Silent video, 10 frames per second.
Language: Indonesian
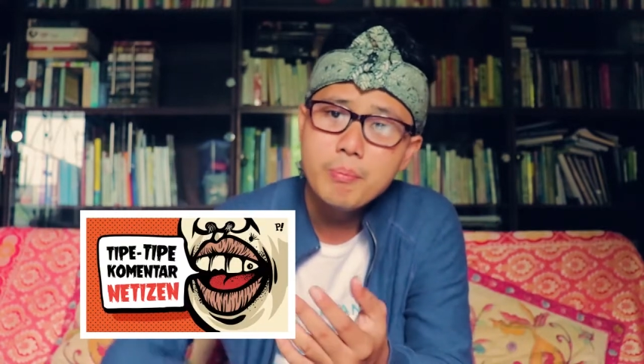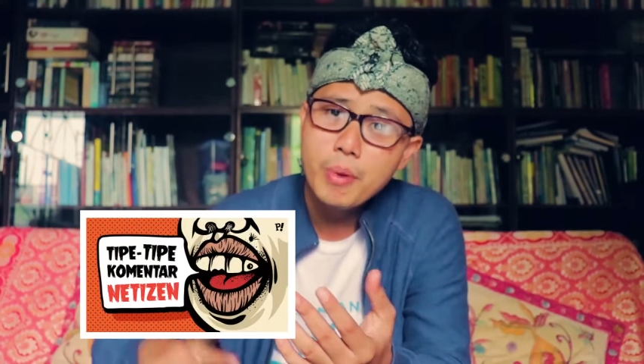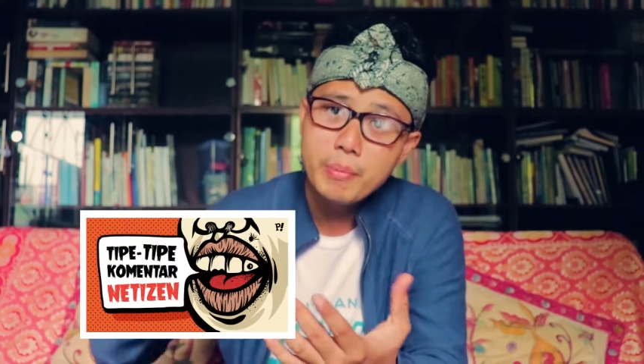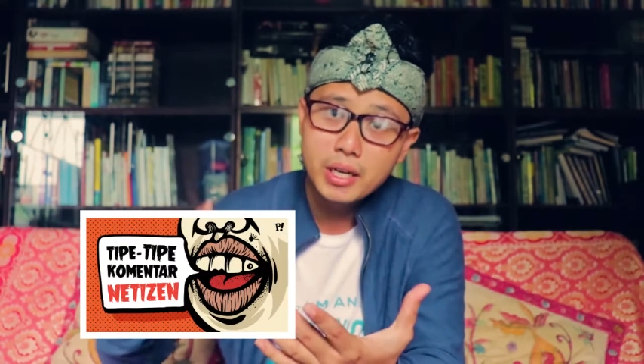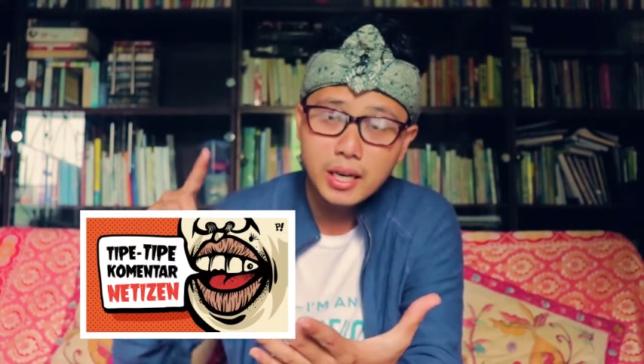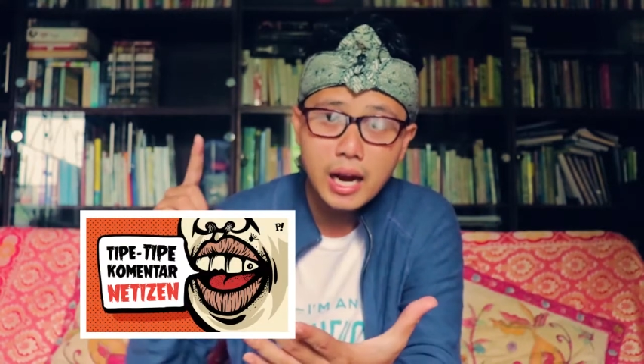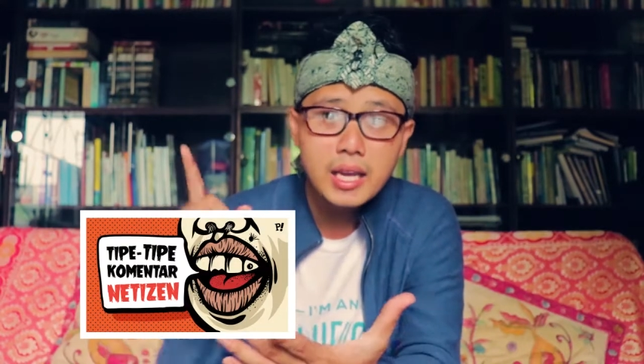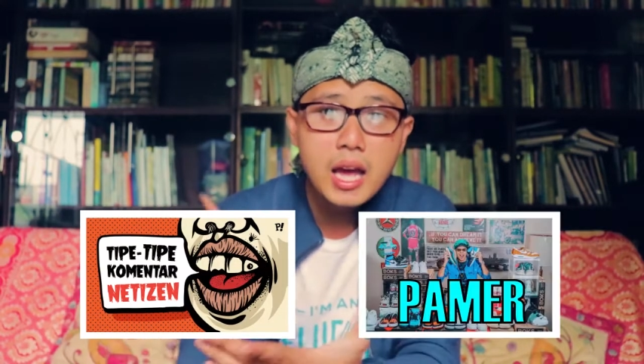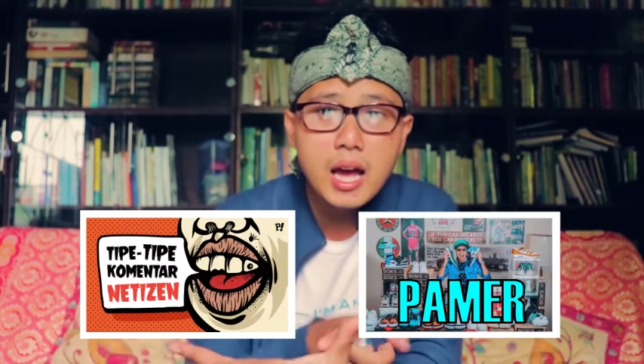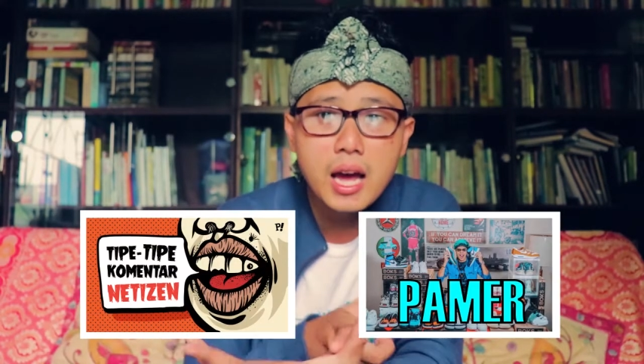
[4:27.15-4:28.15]
pamer
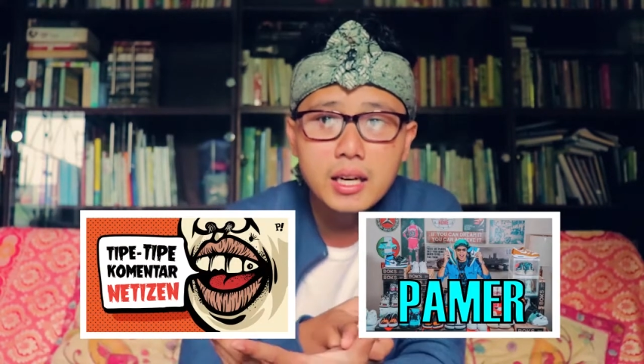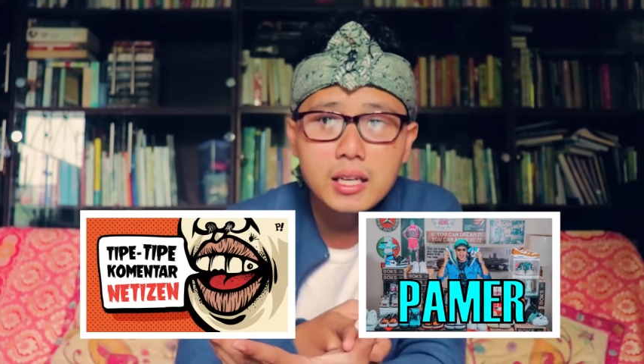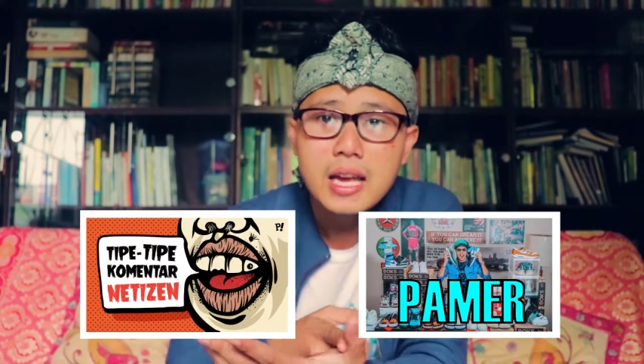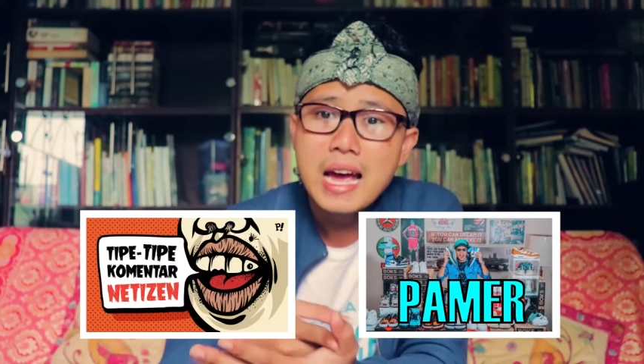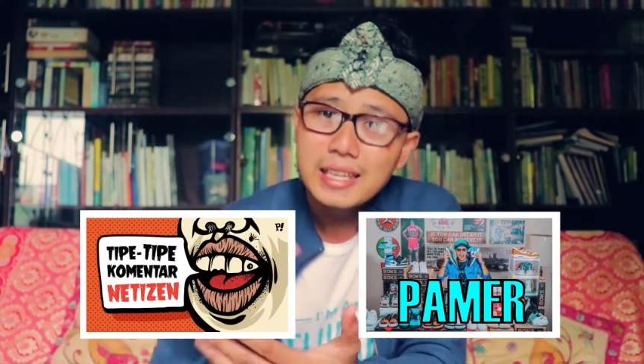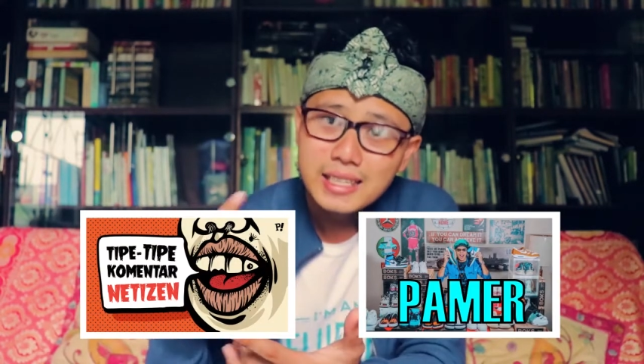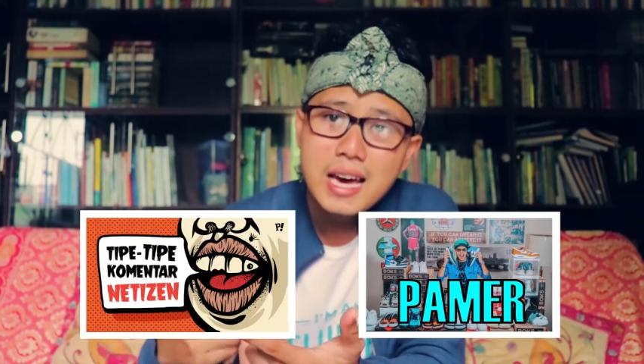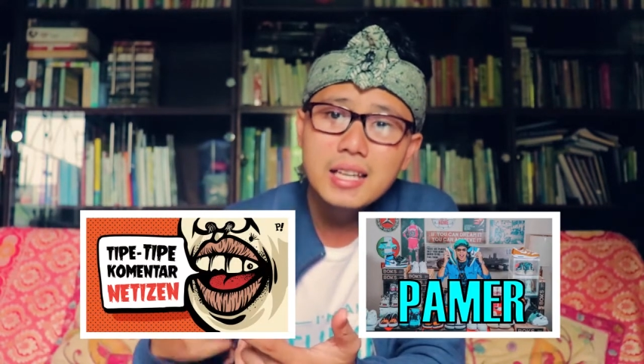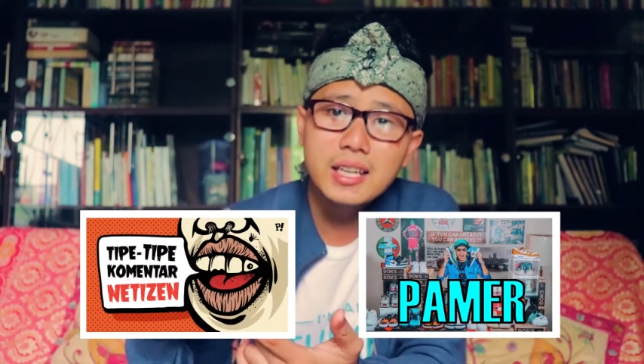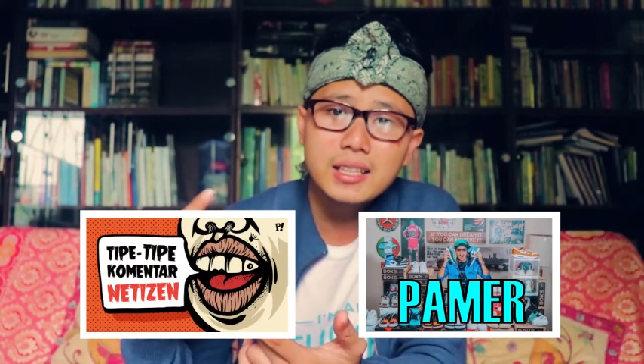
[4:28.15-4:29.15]
kekayaan, dan